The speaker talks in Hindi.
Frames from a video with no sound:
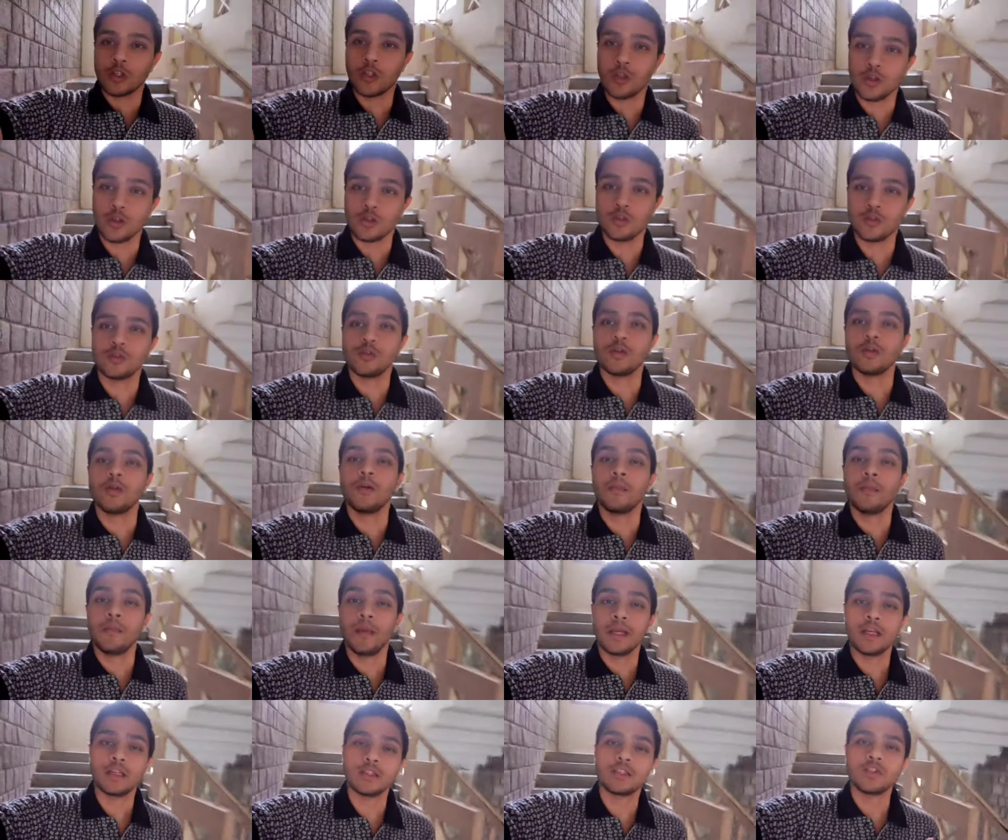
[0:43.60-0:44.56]
तो दोस्तों
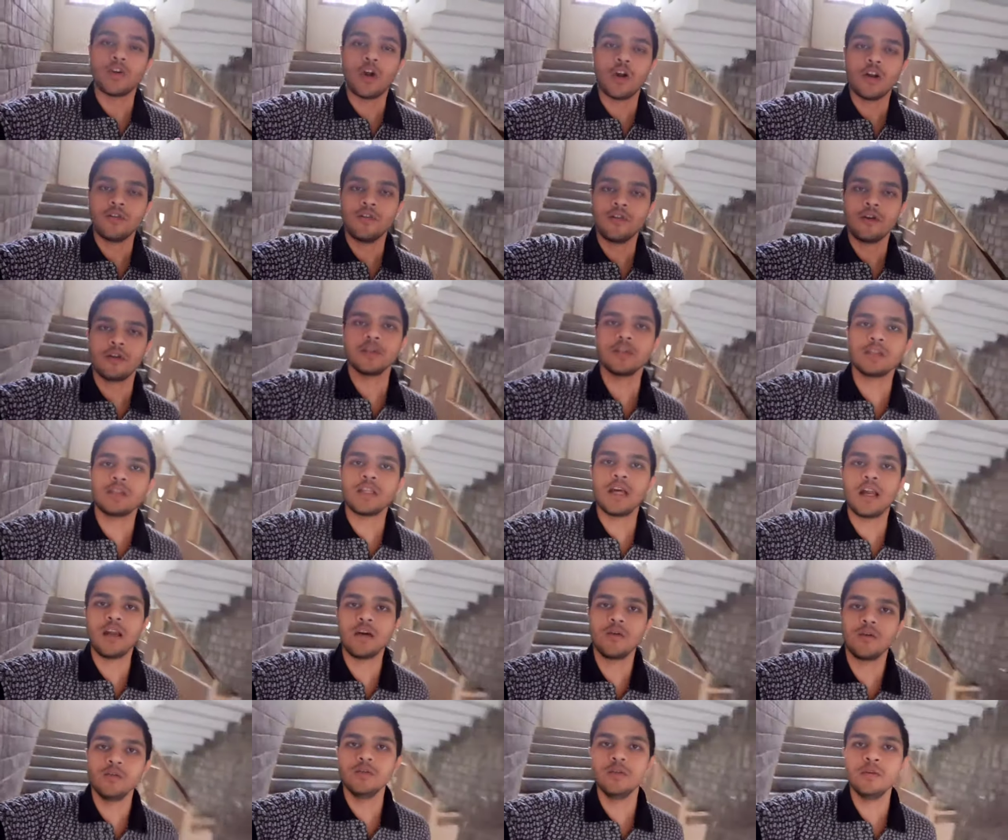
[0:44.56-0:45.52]
मैं एक शॉर्ट वीडियोज
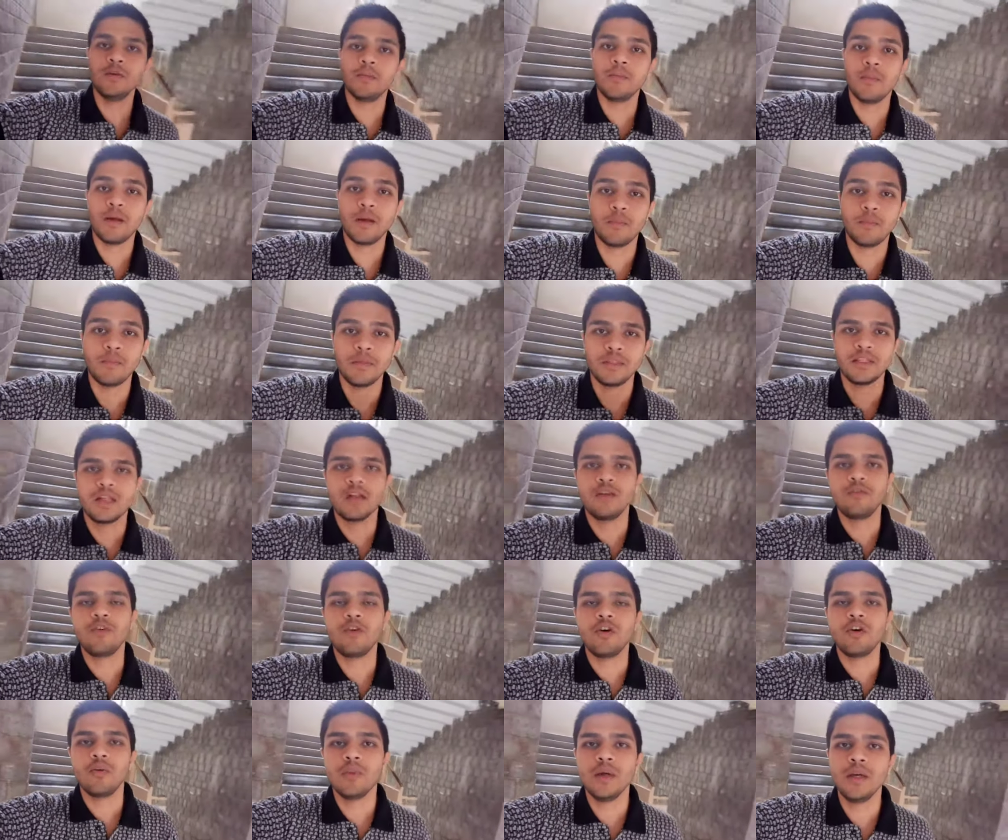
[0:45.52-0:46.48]
डाला हूँ मेरे पिछले
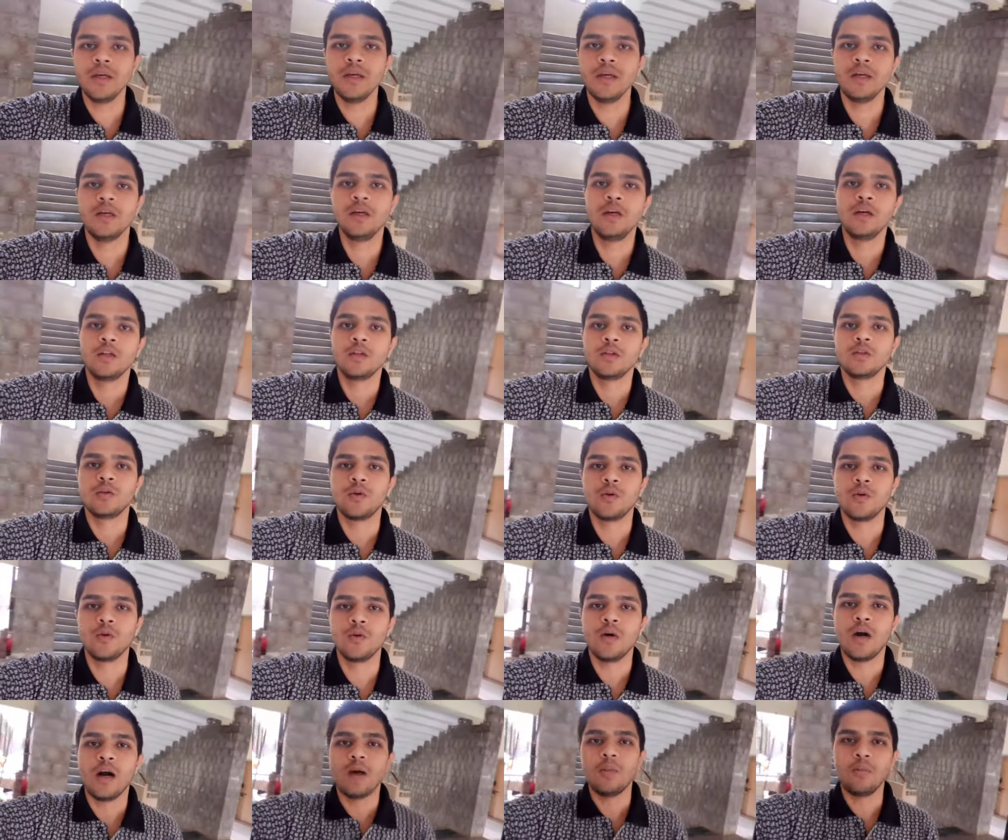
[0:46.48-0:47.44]
वीडियो में तो
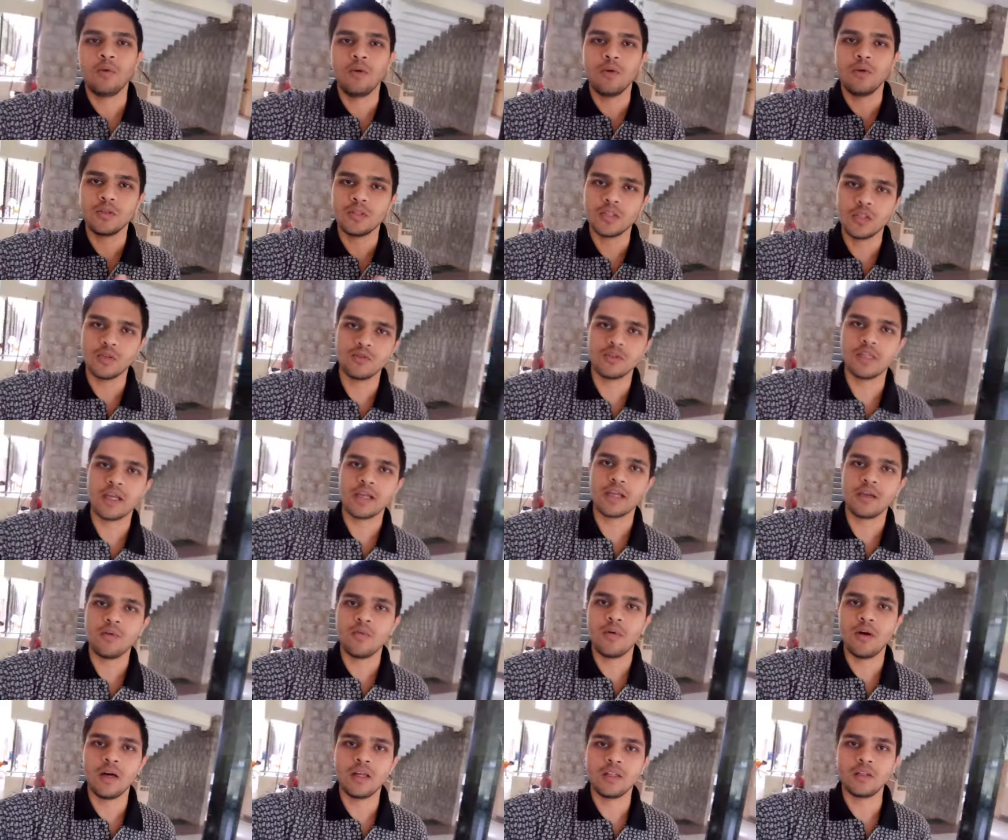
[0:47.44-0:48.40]
आप लोग ज़रूर
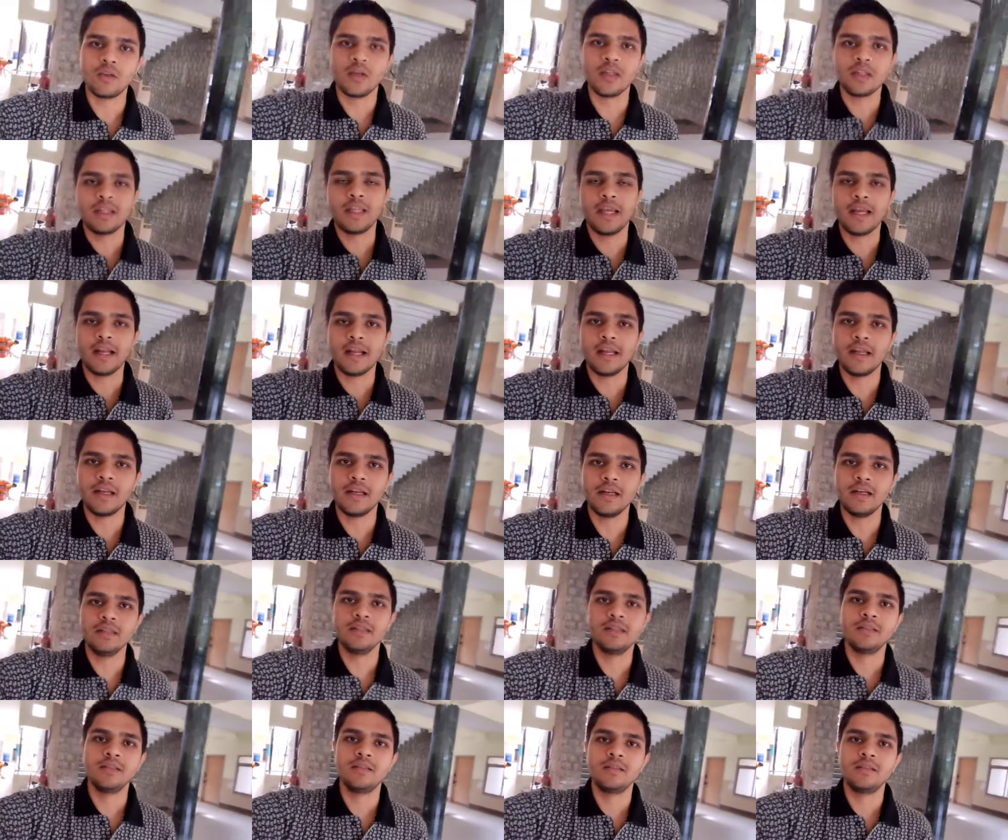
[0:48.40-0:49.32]
जाके वहाँ थोड़ा देख लेना